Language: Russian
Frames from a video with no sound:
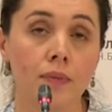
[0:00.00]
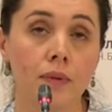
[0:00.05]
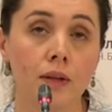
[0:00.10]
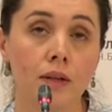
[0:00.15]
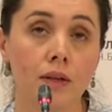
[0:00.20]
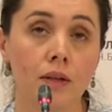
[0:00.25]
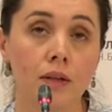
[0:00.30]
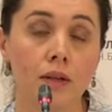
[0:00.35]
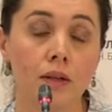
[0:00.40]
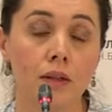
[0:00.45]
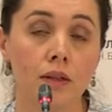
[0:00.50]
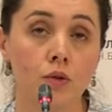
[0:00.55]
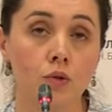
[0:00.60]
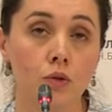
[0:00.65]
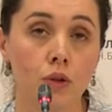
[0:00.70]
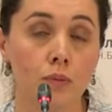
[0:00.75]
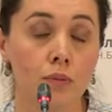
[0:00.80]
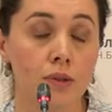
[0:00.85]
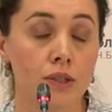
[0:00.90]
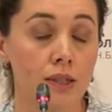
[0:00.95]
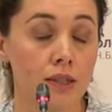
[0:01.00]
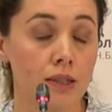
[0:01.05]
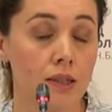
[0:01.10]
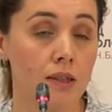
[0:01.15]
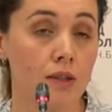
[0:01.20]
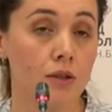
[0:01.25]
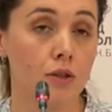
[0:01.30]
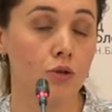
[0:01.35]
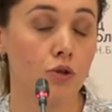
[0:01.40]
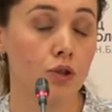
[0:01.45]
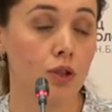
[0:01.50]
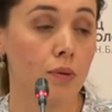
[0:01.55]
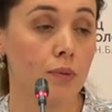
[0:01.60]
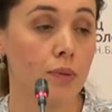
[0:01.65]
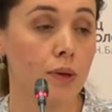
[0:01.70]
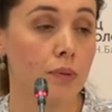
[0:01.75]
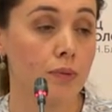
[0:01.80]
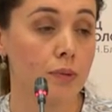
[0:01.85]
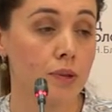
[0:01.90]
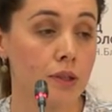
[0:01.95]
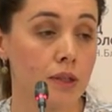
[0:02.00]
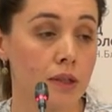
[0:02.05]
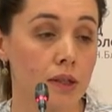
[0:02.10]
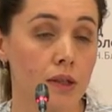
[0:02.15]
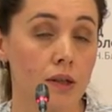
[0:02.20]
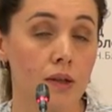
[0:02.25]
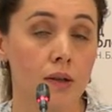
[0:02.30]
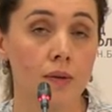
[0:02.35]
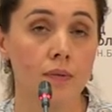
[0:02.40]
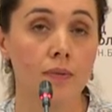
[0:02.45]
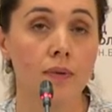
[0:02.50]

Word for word: ну и обязательно нужна биопсия.